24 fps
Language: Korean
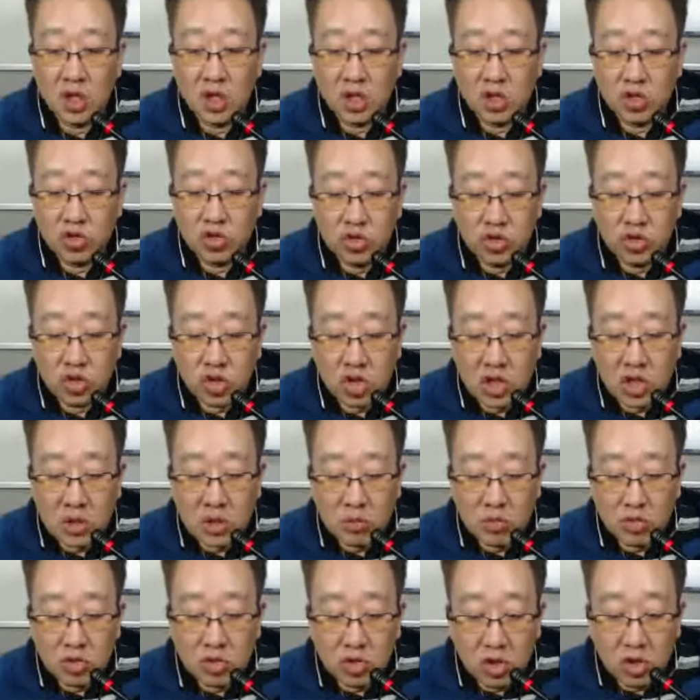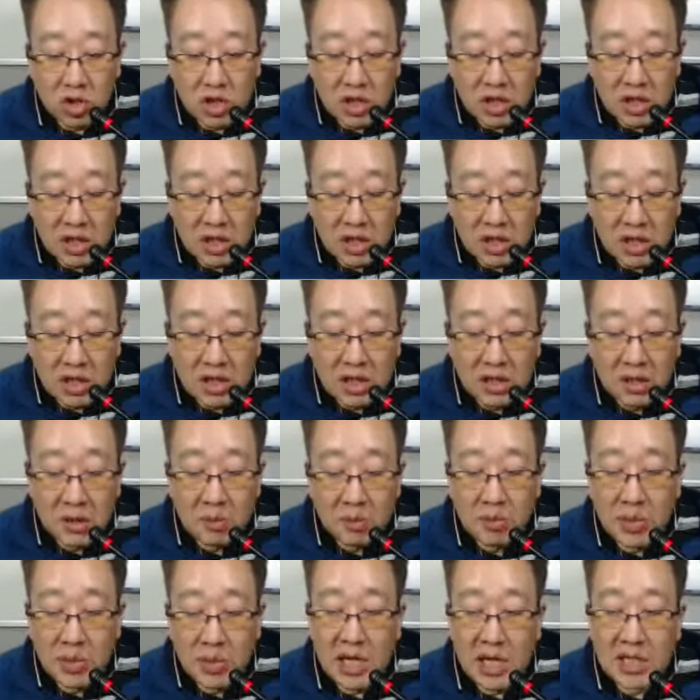순전히 물건을
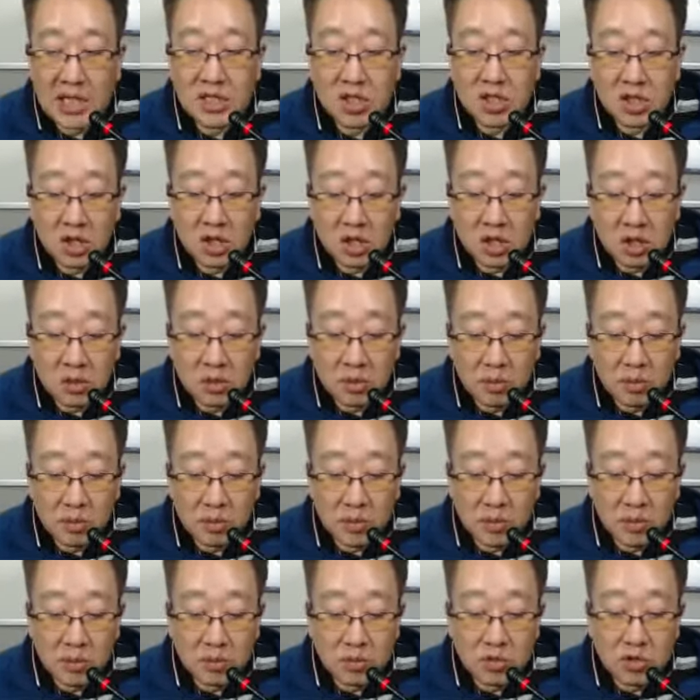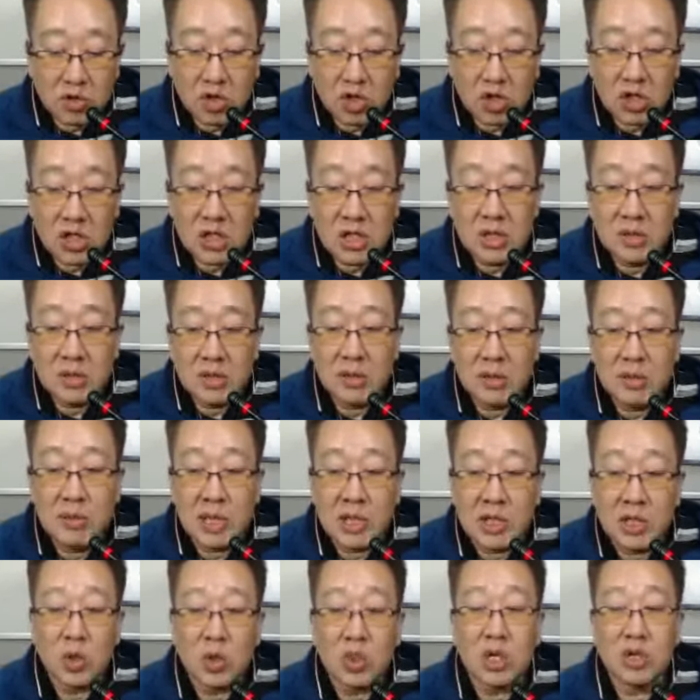배송 물건을 이제
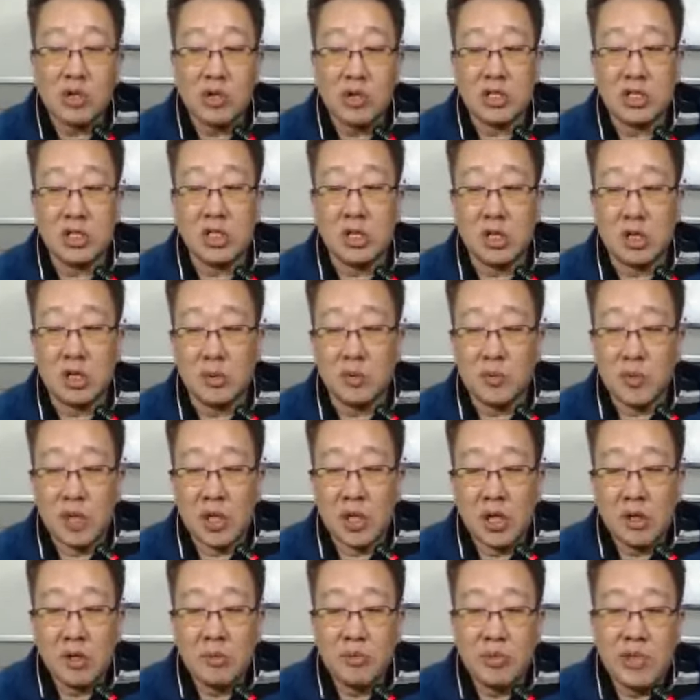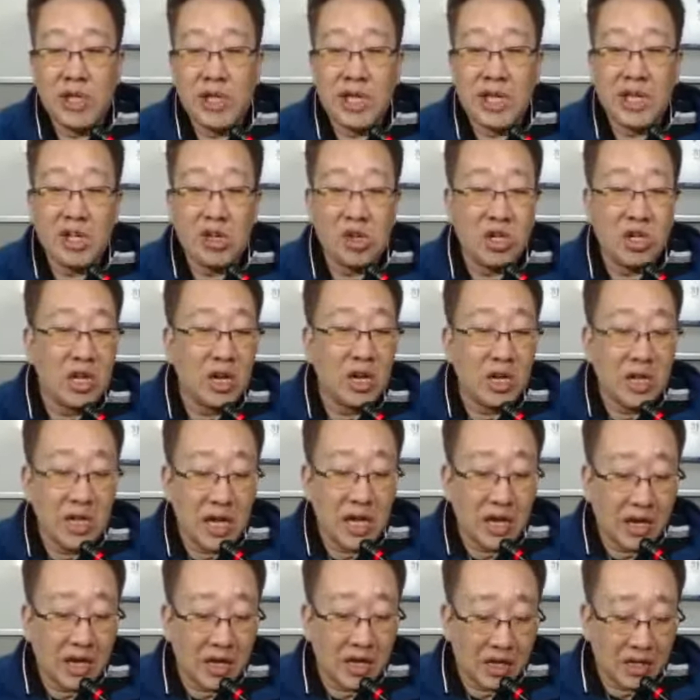배송하기 위해서 비행기 열대를
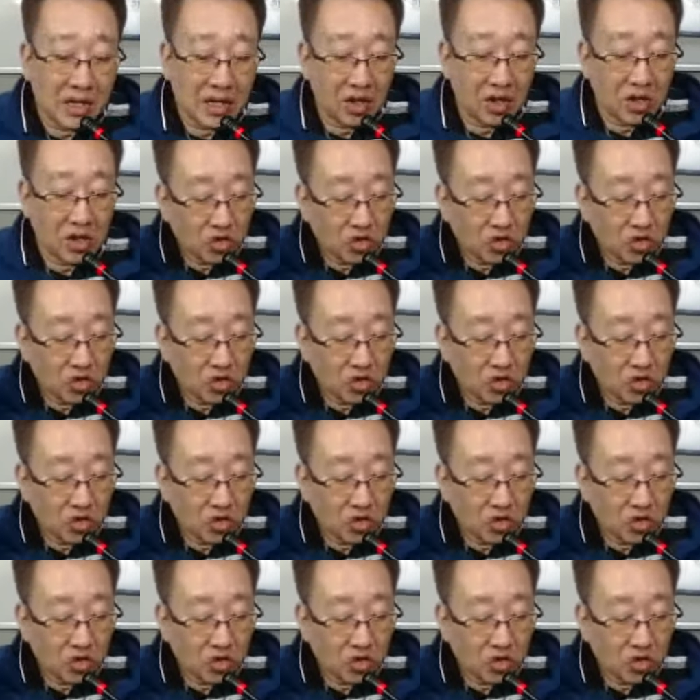예약해 놨대요.